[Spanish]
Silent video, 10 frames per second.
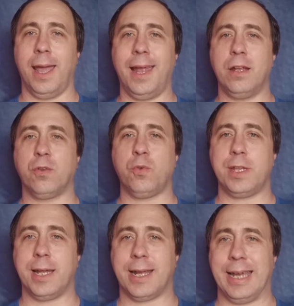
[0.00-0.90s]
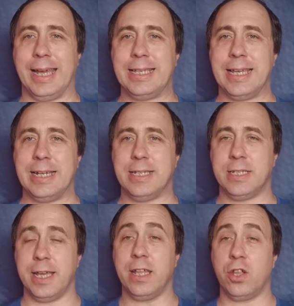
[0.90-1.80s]
El router es el
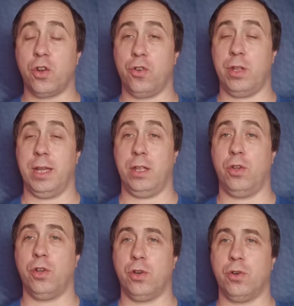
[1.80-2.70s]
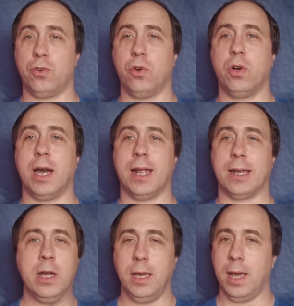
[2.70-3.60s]
centro de todo
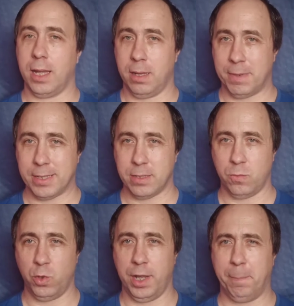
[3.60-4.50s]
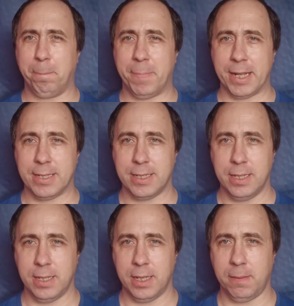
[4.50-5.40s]
hogar y además un
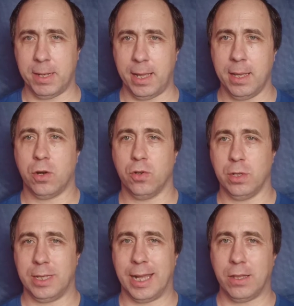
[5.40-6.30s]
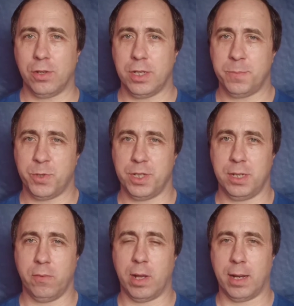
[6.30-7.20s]
imprescindible con tanto
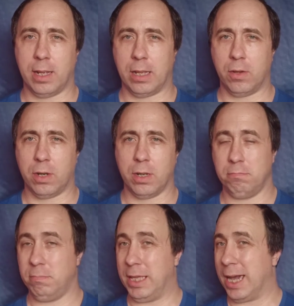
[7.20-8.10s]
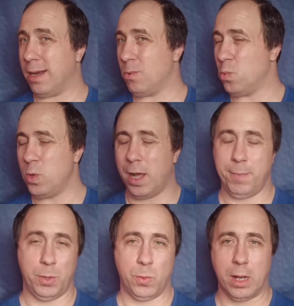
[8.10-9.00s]
dispositivo alrededor ya un
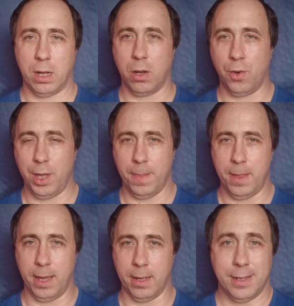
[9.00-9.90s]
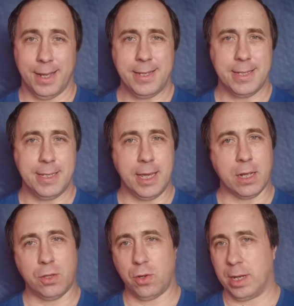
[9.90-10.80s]
habitual hoy en día. Es
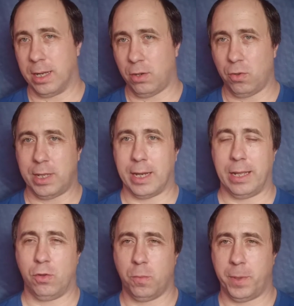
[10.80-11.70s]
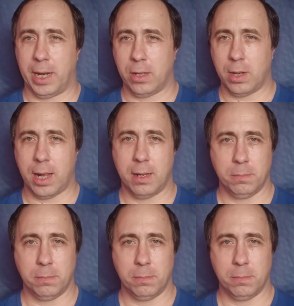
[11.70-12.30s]
cierto que el router de tu operadora